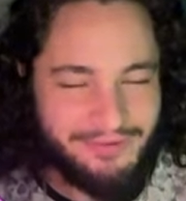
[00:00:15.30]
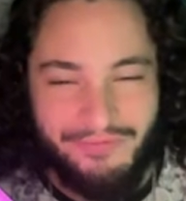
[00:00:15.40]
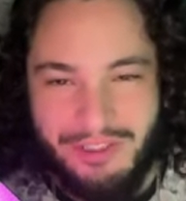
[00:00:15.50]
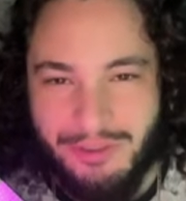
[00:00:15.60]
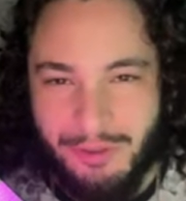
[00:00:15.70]

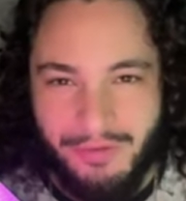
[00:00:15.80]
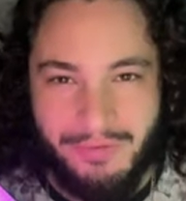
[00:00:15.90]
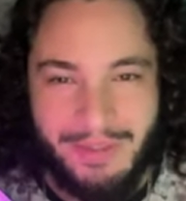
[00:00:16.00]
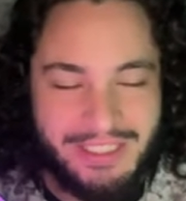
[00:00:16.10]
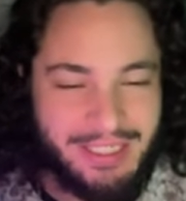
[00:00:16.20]
Vídeo novo
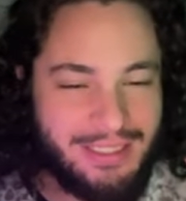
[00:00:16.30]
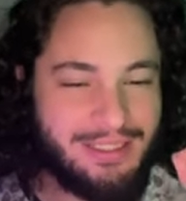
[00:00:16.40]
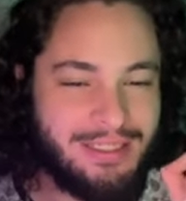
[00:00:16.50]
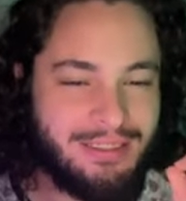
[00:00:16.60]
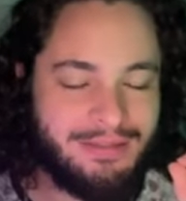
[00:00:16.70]
pra
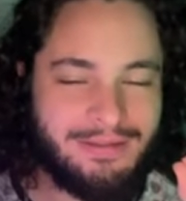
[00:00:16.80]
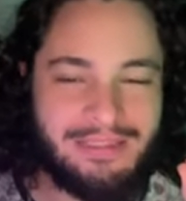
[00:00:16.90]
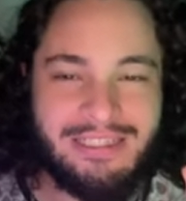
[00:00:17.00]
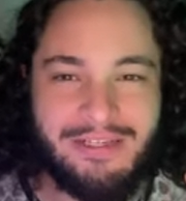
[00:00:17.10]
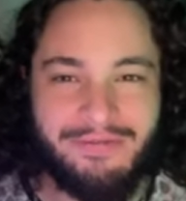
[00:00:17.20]
gente.
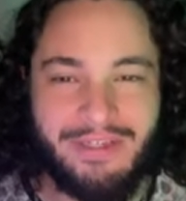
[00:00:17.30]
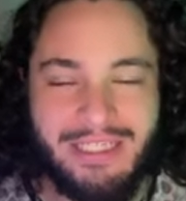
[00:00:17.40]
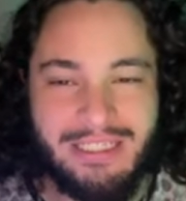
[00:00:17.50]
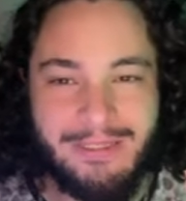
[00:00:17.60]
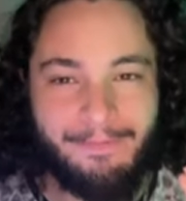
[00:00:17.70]
Dessa
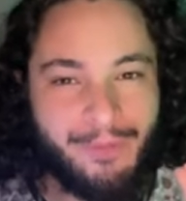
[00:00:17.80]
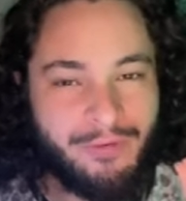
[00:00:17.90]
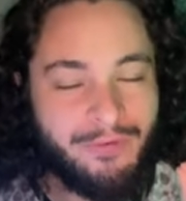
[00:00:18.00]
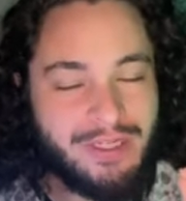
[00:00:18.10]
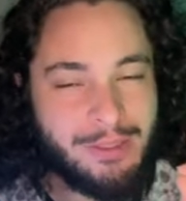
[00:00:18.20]
vez eu
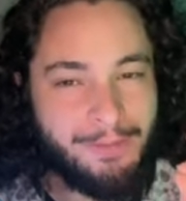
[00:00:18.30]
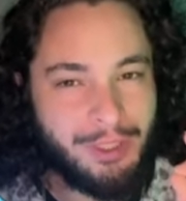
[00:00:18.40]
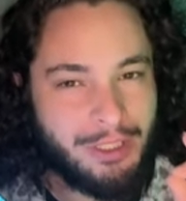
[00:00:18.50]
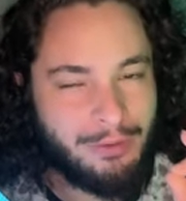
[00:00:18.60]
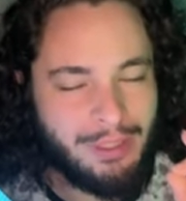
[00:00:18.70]
vou fazer um
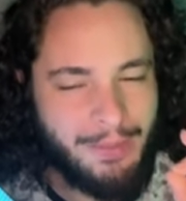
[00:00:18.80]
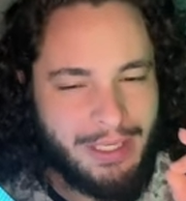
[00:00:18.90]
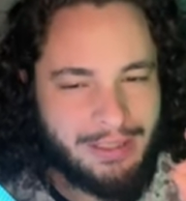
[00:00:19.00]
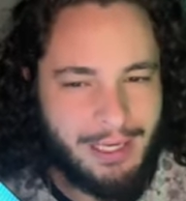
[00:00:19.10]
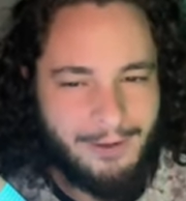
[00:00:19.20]
pouquinho do
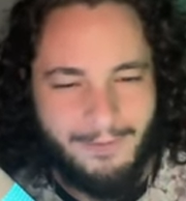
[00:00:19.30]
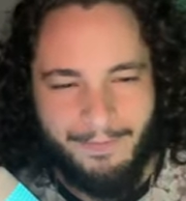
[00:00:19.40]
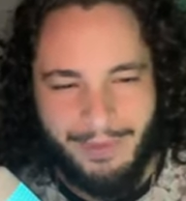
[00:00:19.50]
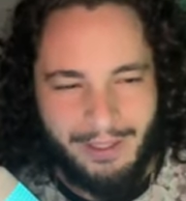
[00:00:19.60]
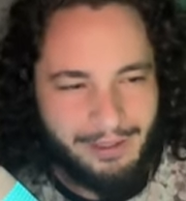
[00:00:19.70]
Elemental.
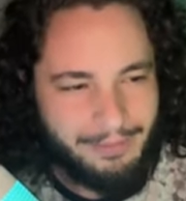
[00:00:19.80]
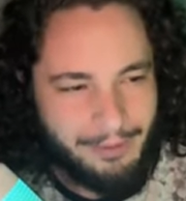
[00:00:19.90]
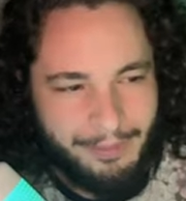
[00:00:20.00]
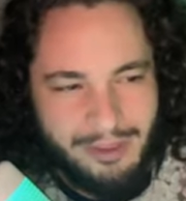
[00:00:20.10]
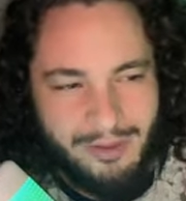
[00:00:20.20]
Meu
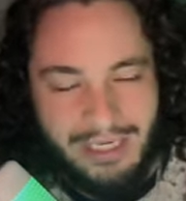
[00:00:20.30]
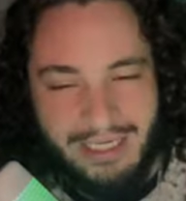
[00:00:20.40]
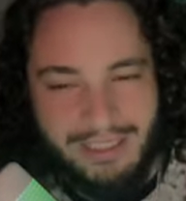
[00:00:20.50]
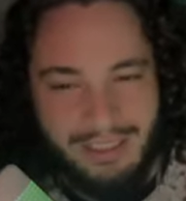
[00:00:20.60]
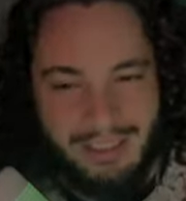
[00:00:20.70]

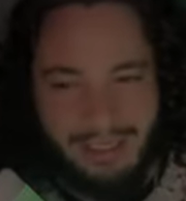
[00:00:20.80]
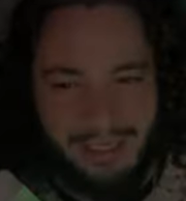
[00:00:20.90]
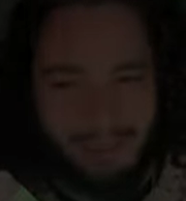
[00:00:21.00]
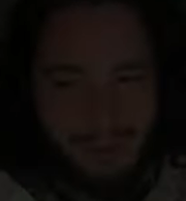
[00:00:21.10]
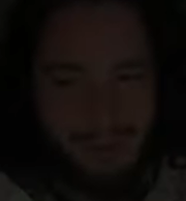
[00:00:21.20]
personagem
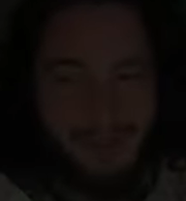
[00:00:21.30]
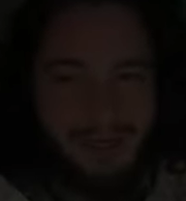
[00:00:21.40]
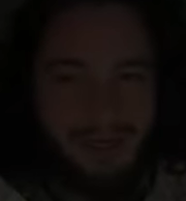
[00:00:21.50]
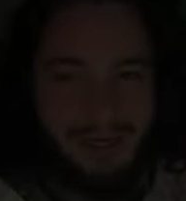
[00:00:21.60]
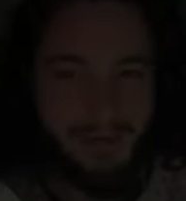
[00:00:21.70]
acabou de
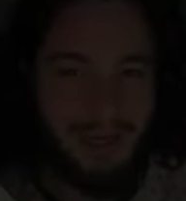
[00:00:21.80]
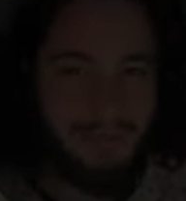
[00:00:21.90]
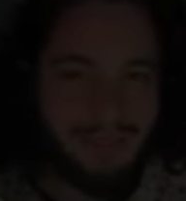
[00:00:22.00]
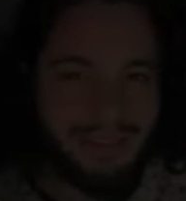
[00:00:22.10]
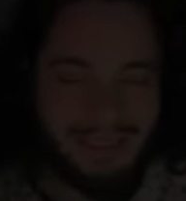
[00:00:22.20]
pegar o
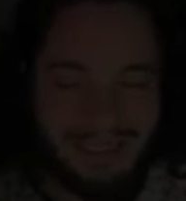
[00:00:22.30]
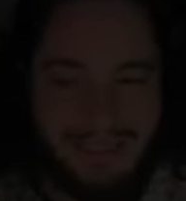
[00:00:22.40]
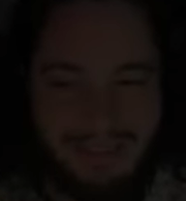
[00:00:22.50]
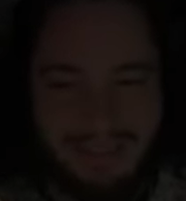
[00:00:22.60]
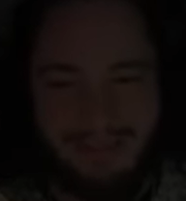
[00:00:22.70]

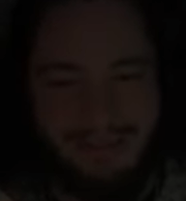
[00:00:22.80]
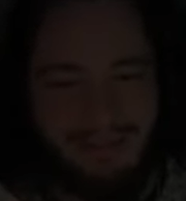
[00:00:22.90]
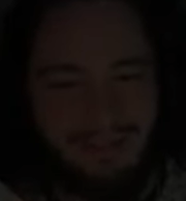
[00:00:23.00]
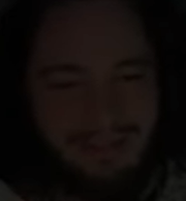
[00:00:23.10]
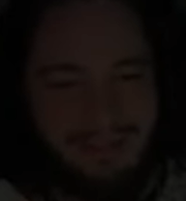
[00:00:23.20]
RB6,
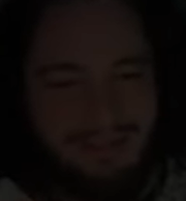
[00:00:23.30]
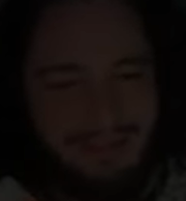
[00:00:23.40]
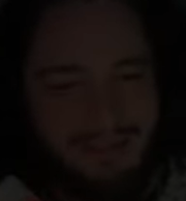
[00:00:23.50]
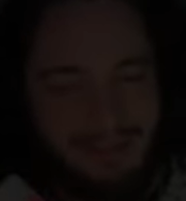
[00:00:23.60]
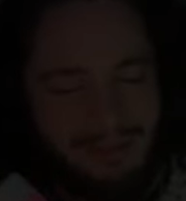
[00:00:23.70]

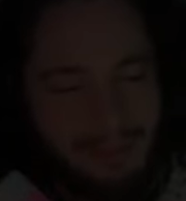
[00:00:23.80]
e isso